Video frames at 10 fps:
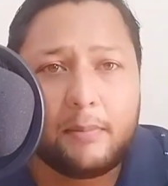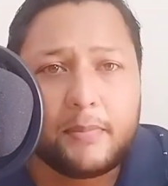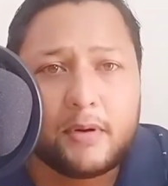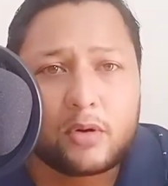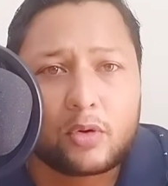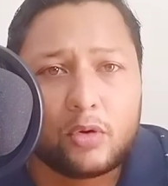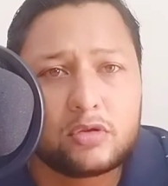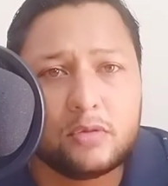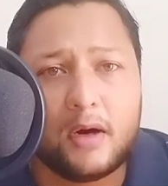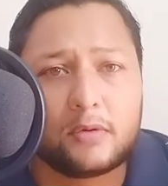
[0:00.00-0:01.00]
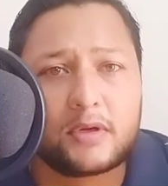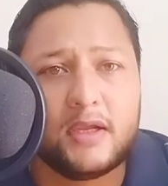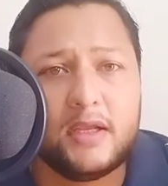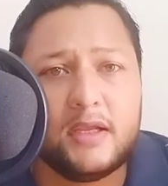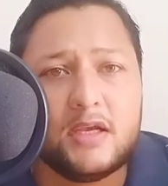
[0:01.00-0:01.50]
आप रोज़ सुबह उठ
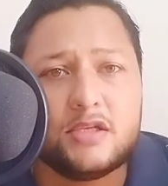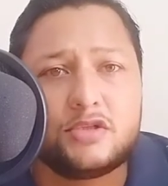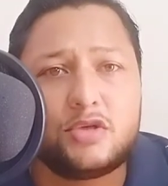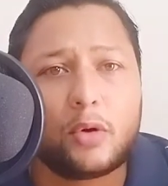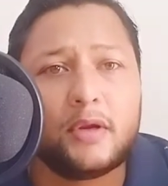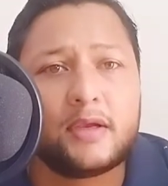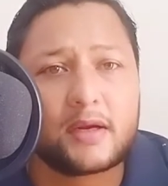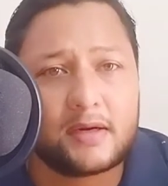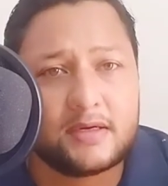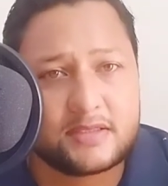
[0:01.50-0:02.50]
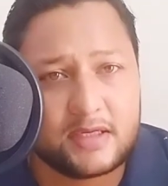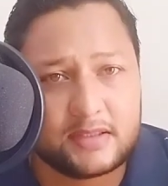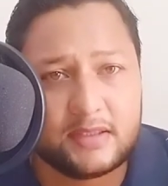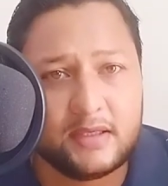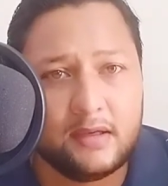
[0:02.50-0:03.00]
के जॉगिंग करना
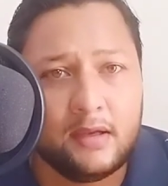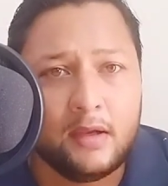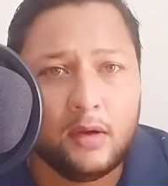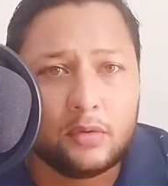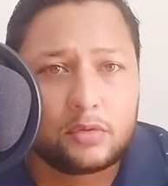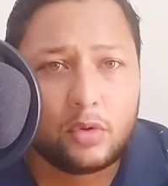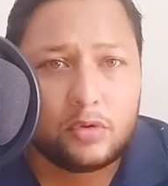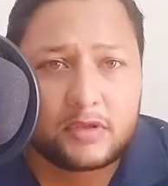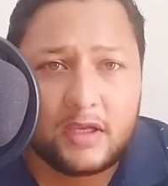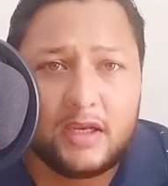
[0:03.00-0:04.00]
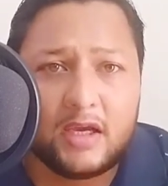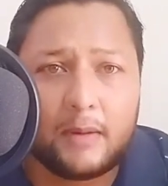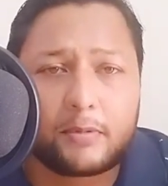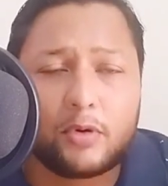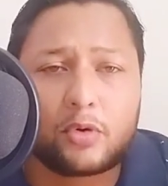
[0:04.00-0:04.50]
चाहते हैं तो उसके लिए
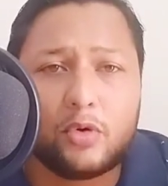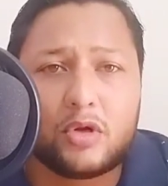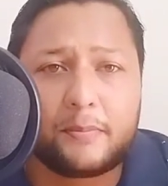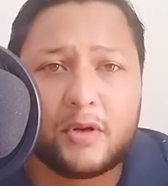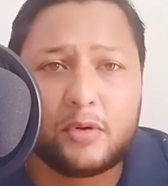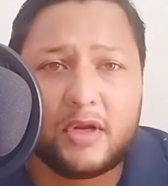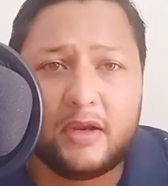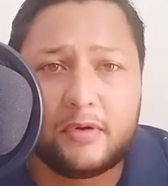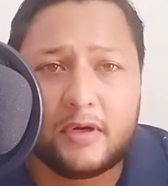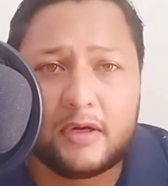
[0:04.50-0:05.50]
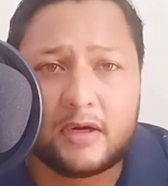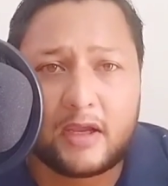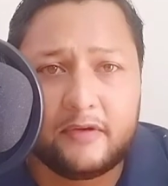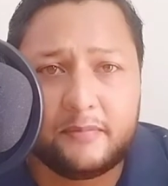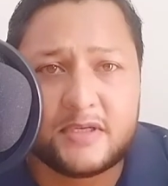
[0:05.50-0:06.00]
आपको रोज़ अपने डे रूटीन
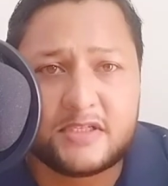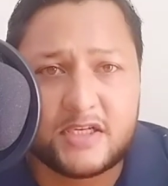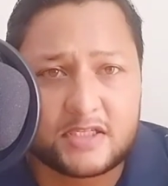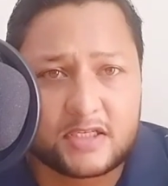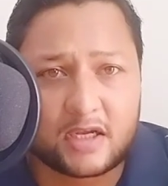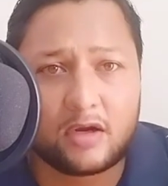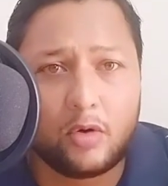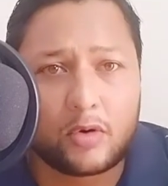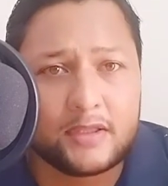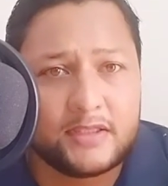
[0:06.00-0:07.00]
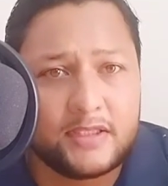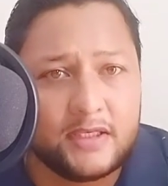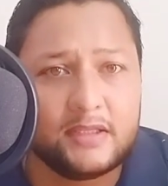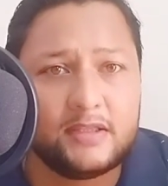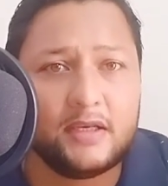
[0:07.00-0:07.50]
लाइफ में चेंज करना होगा
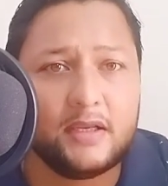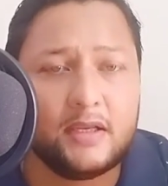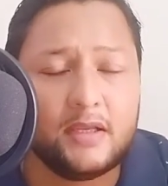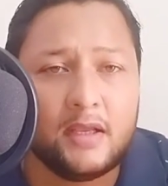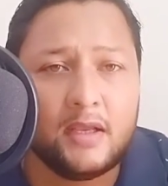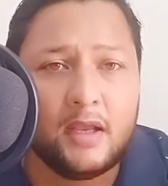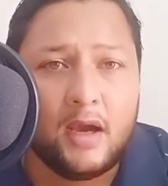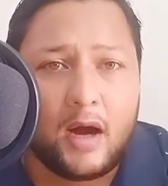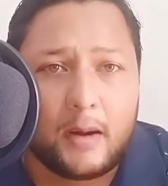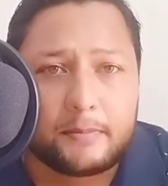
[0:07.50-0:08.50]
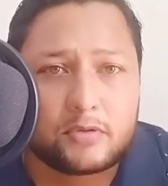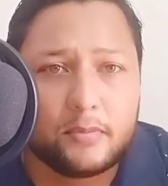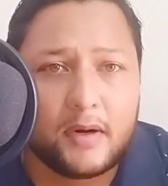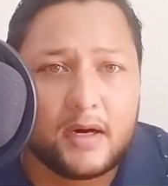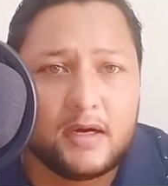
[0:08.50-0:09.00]
धीरे धीरे आप
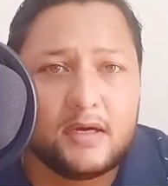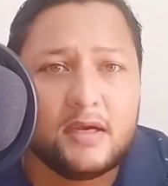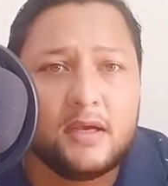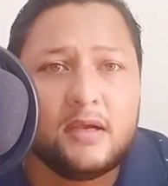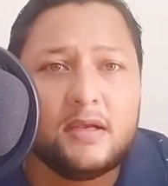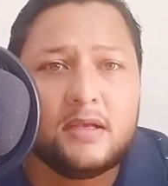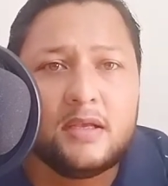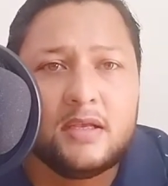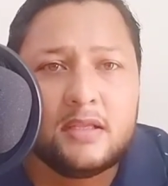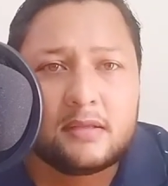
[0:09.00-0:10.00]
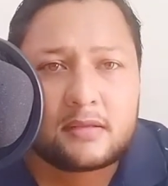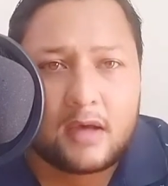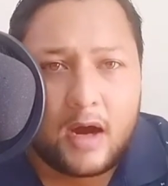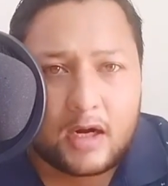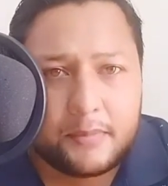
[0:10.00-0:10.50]

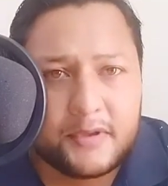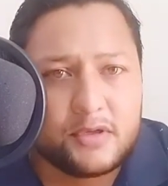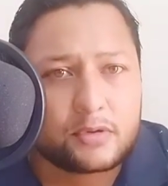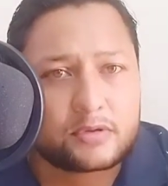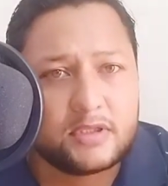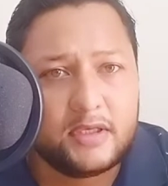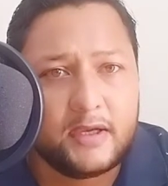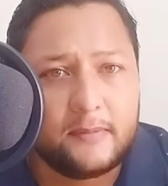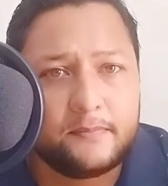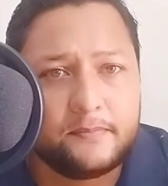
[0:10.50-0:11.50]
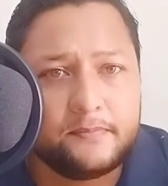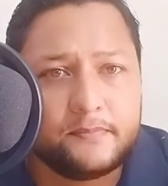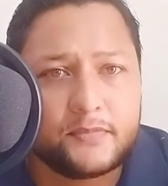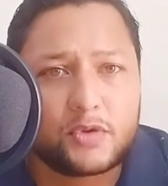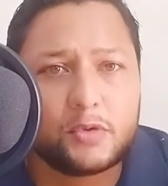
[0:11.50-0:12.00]
सुबह आठ बजे उठते हैं
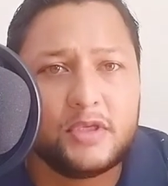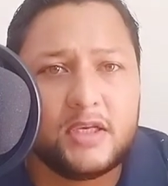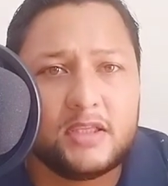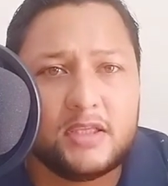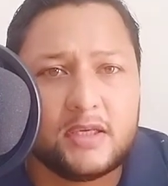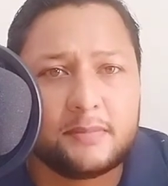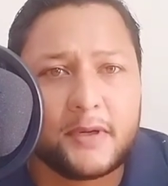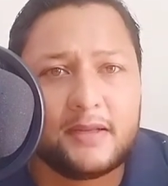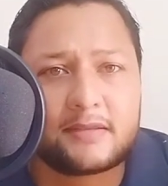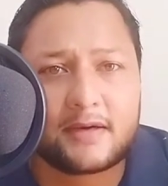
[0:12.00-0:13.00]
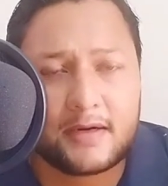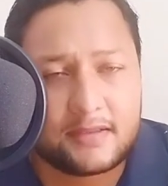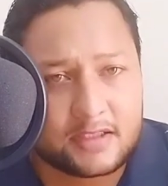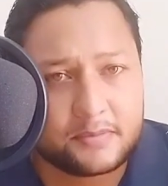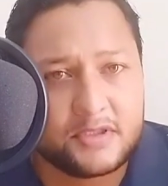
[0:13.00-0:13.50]
तो धीरे धीरे पहले साढ़े
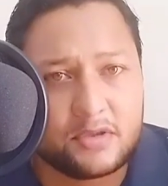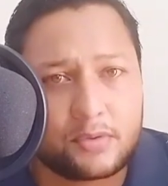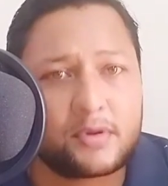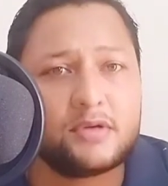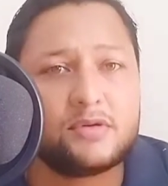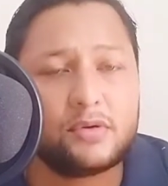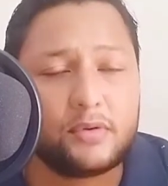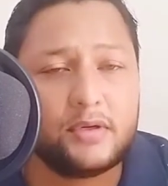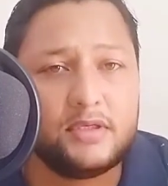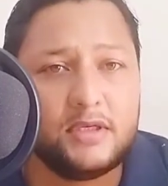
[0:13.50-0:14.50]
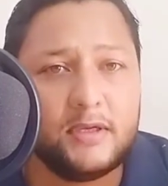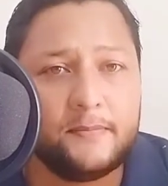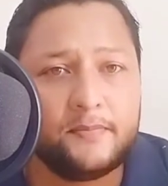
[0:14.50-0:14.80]
सात बजे उठना शुरू कीजिए